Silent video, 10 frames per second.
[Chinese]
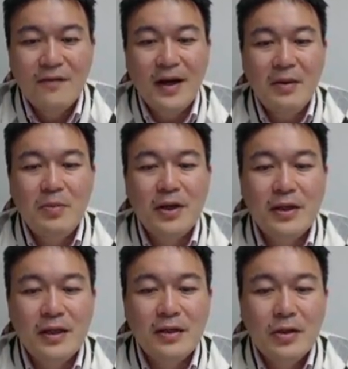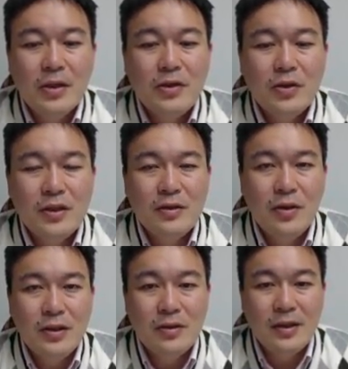fiber 呢，就是
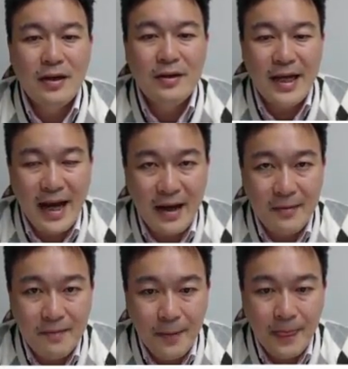会受到压，